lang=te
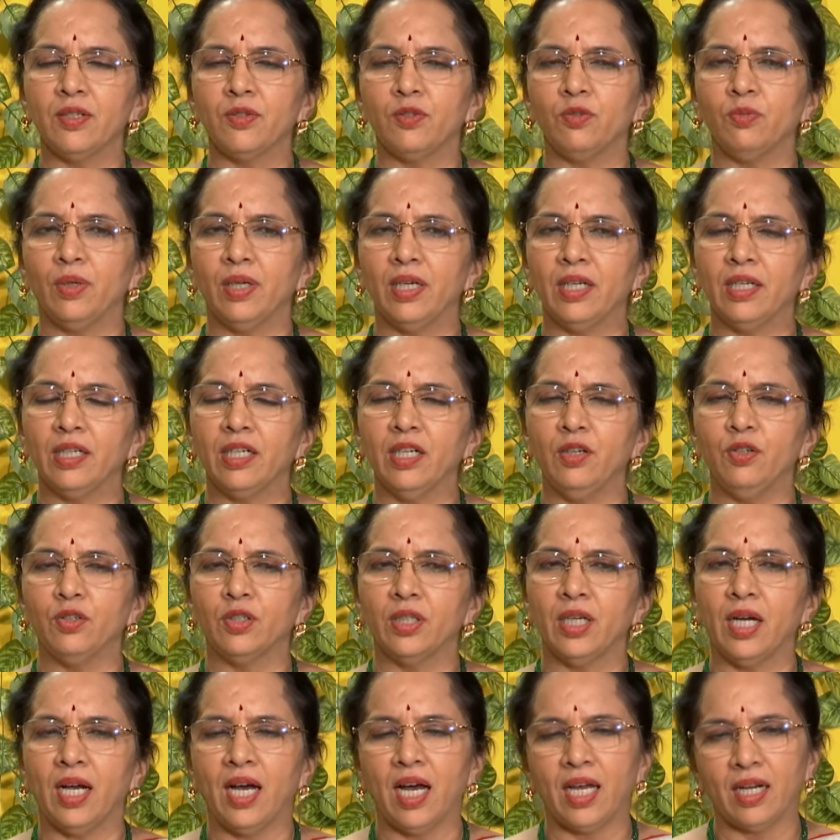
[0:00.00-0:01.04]
సుమారుగా ఒక
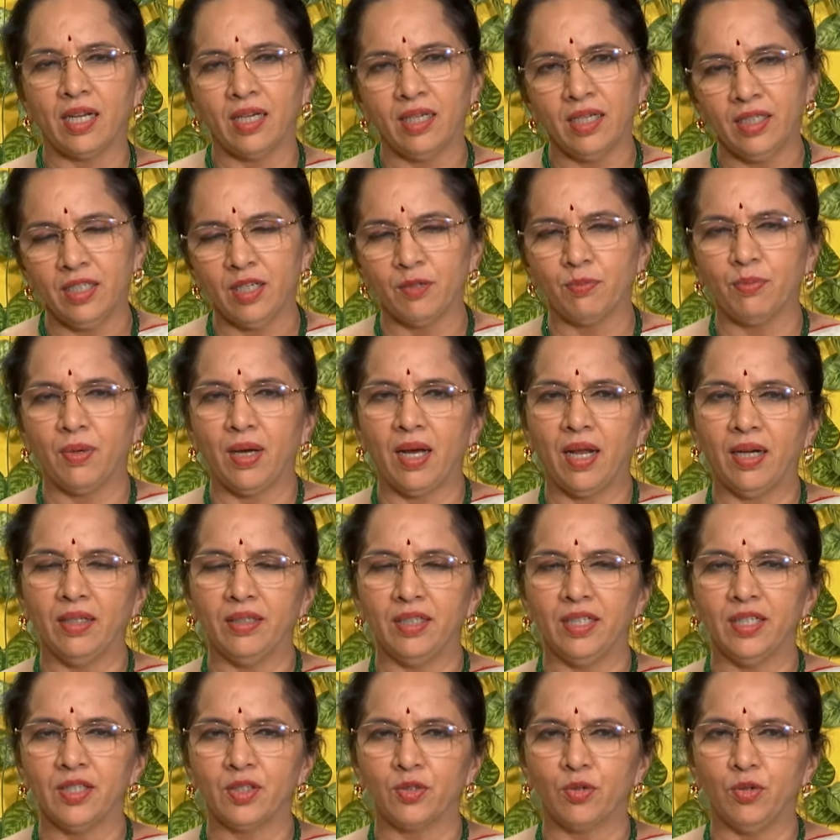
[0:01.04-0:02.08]
అర లీటర్ పాలు
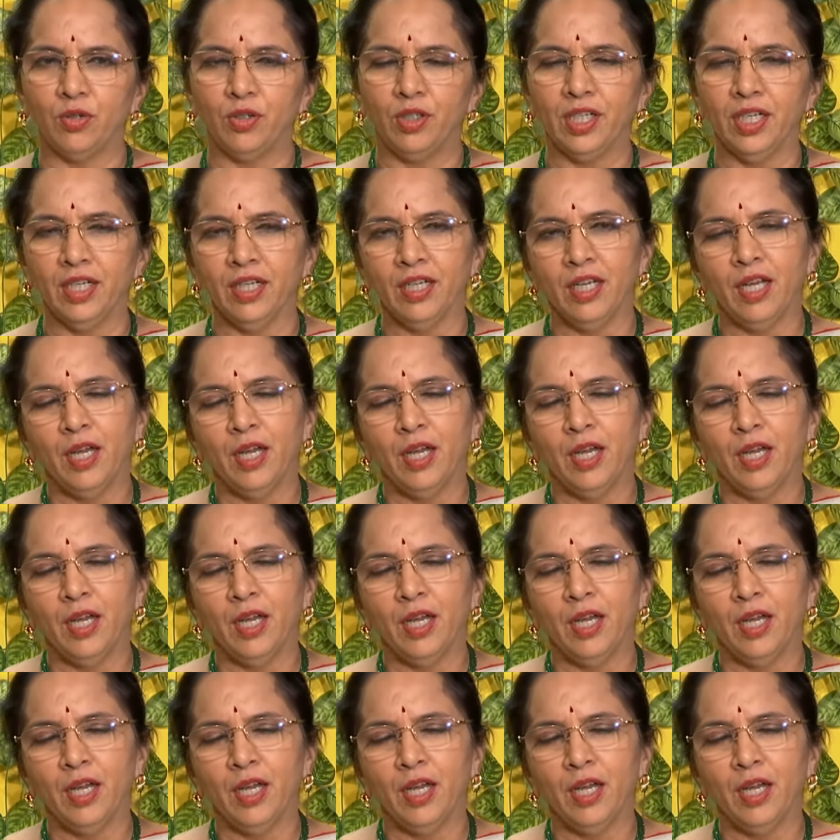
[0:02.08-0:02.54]
తీసుకోండి